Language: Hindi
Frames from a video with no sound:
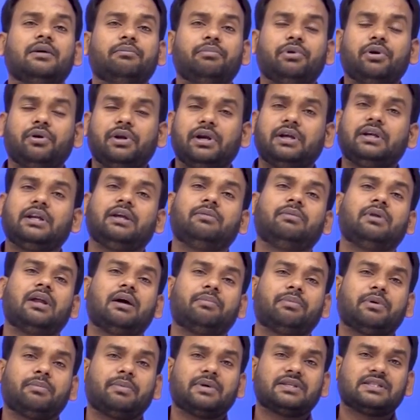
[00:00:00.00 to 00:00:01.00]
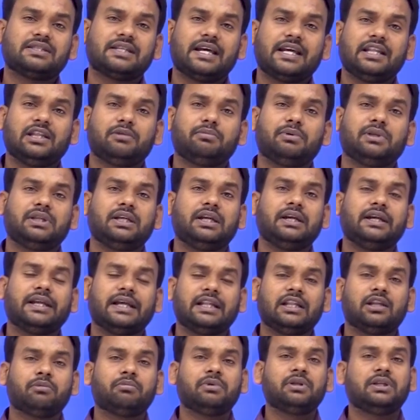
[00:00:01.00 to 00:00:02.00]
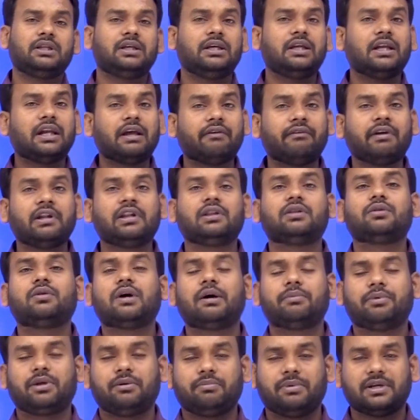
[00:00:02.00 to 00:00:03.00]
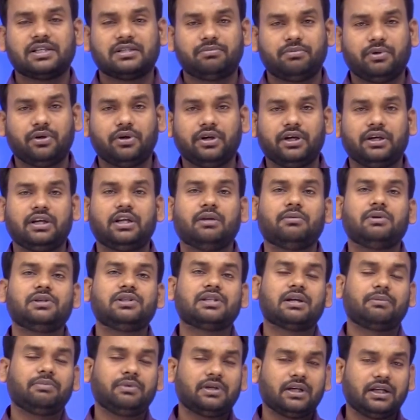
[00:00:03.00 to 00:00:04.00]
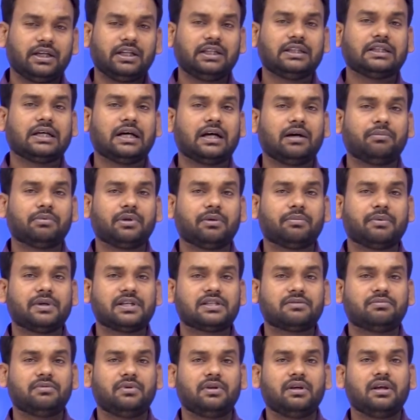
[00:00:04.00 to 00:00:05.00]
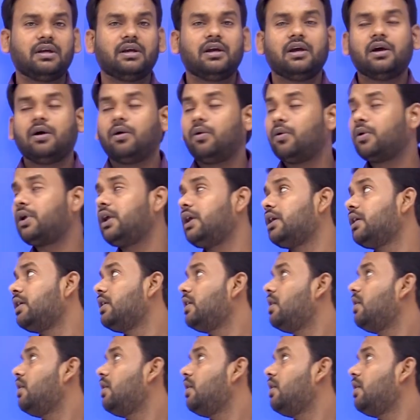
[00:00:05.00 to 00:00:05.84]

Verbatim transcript: पीरियडिक टेबल आपके पास नाइन्थ में थी टेंथ में थी इलेवंथ तो आपके पास पीरियडिक टेबल चैप्टर ही था आपके पास में ओके